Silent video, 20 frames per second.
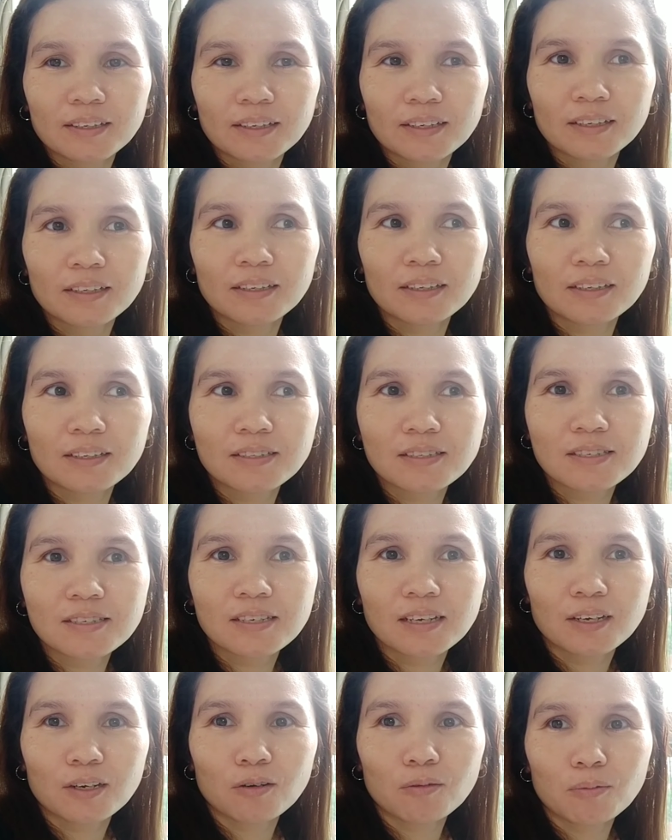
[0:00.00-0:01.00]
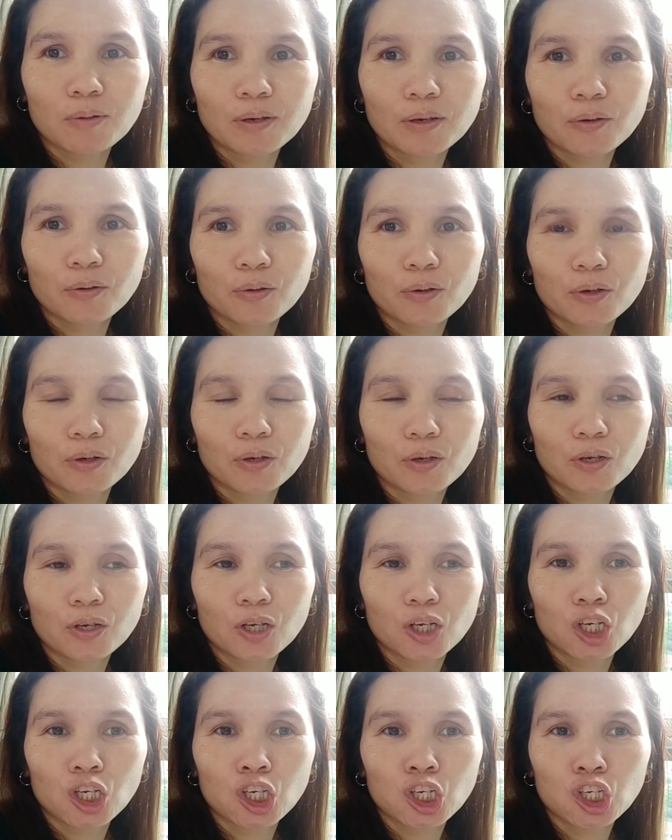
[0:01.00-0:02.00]
It's ano ba yon?
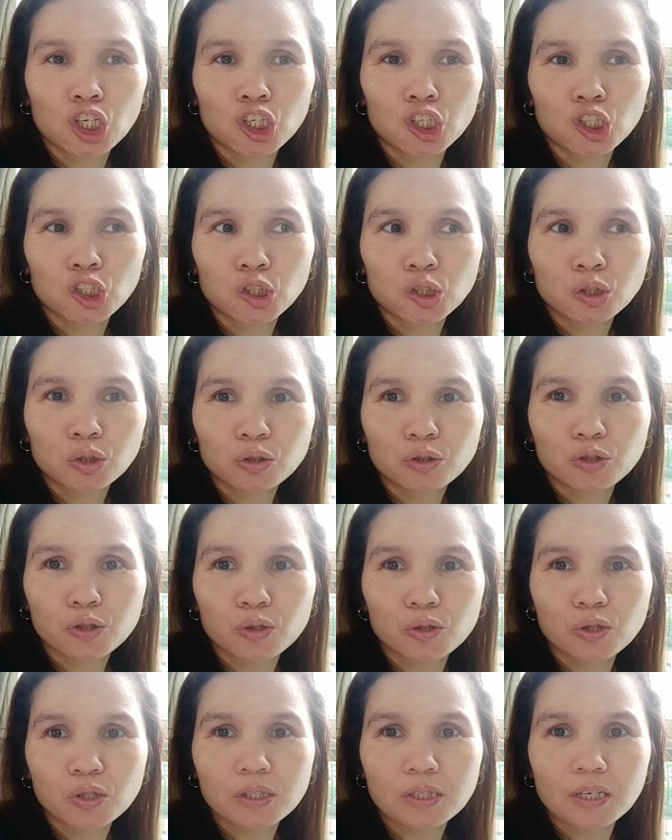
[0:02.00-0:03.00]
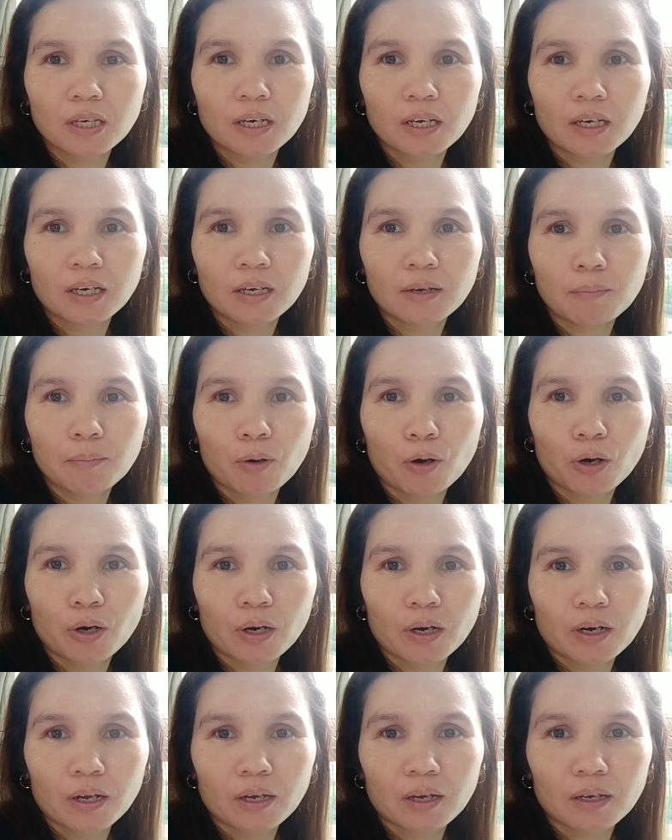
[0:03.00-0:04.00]
Tuesday
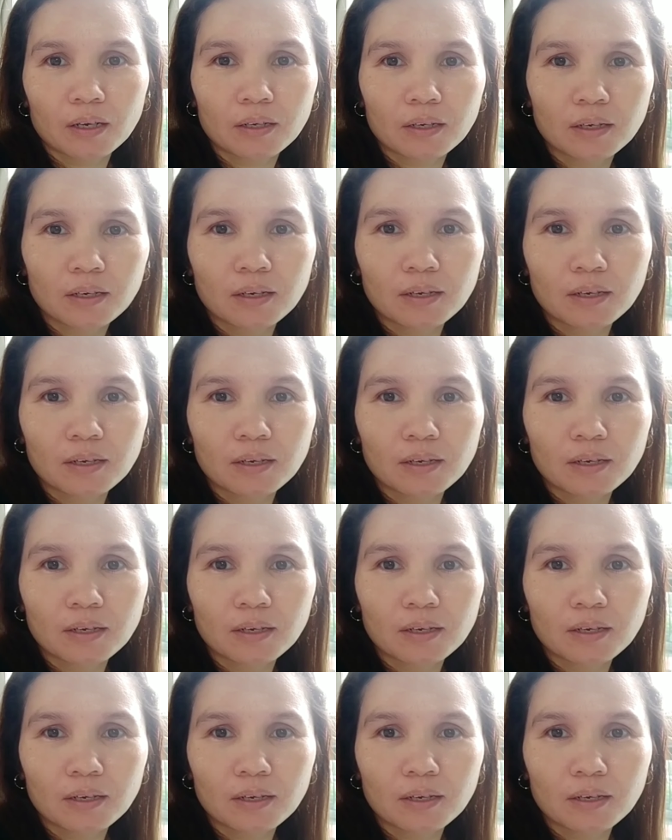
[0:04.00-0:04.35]
morning.